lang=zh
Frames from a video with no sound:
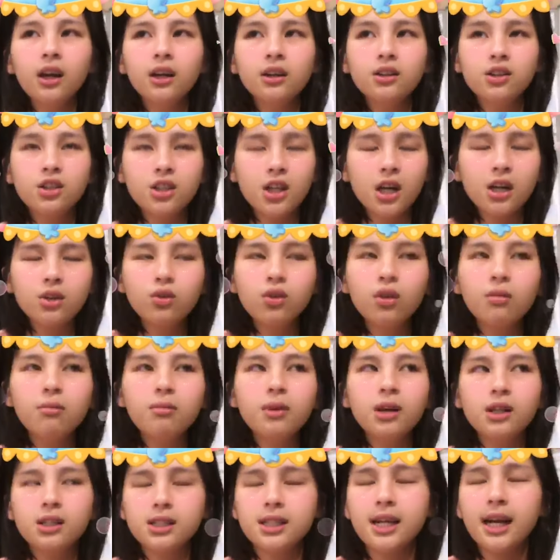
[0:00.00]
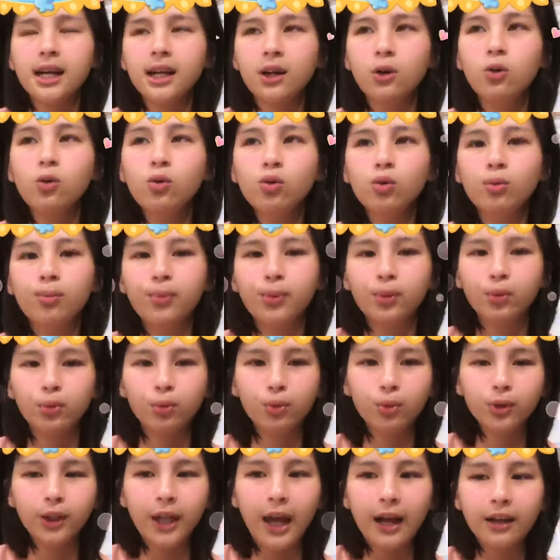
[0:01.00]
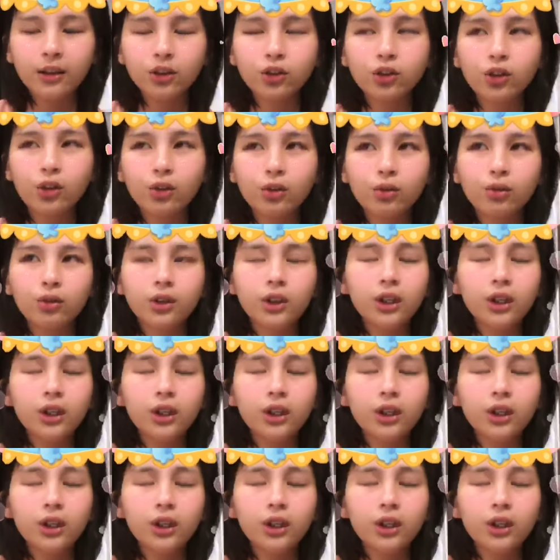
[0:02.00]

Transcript: 成员们在互补当中